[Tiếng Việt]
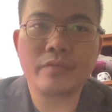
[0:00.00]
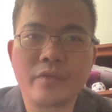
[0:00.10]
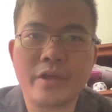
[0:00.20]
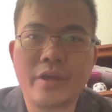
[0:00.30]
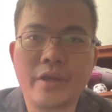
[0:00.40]

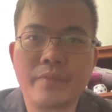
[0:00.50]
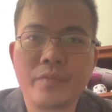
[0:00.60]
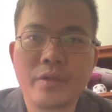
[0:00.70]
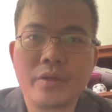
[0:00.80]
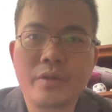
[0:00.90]
về
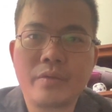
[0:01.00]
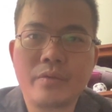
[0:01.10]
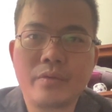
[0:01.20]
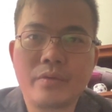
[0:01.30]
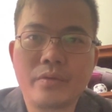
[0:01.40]

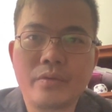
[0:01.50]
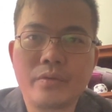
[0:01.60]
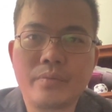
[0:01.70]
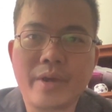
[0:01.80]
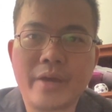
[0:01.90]

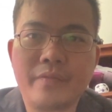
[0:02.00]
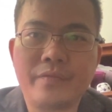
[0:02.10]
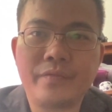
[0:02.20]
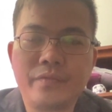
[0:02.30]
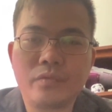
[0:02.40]
bà
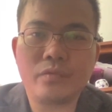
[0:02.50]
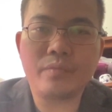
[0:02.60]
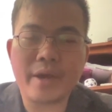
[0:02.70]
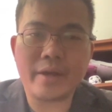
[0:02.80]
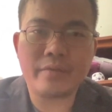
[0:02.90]
bà